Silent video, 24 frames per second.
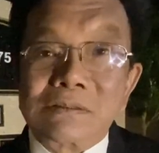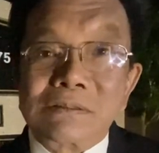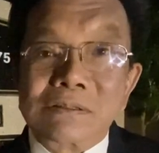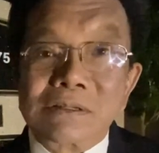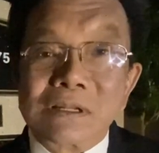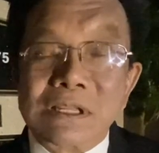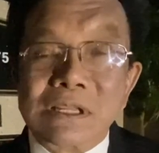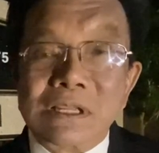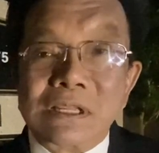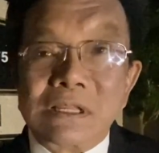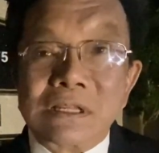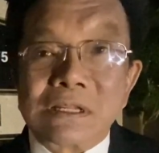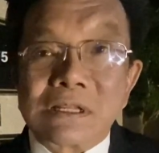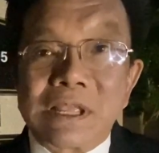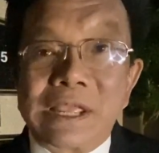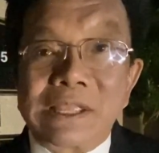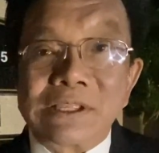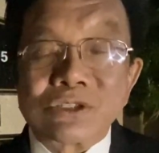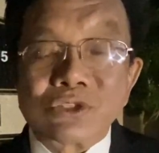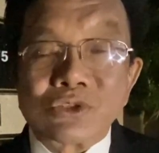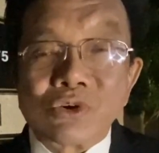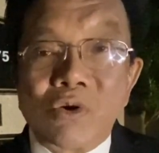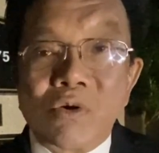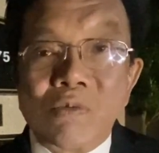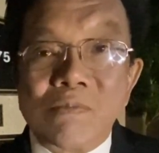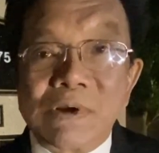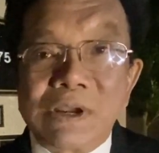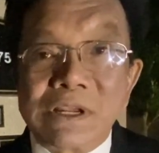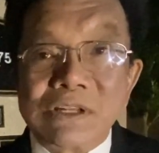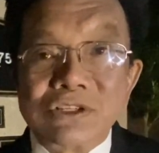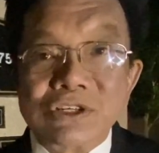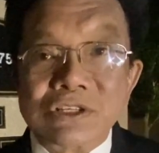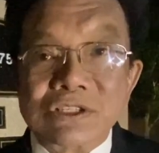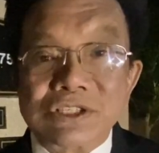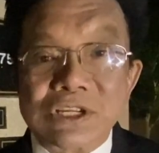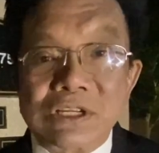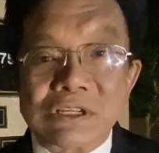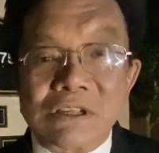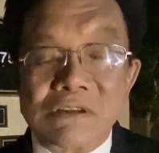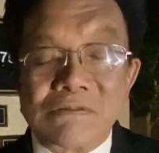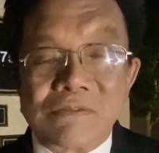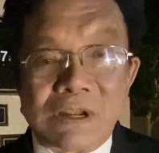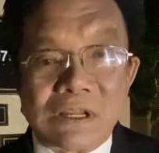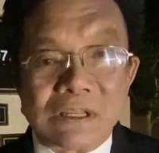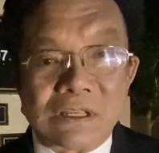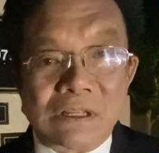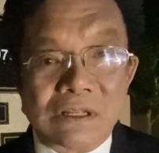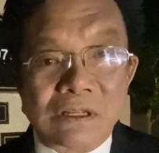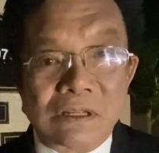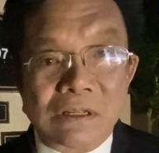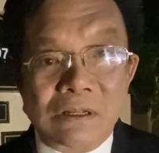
đi cancel một cái chương trình như vậy.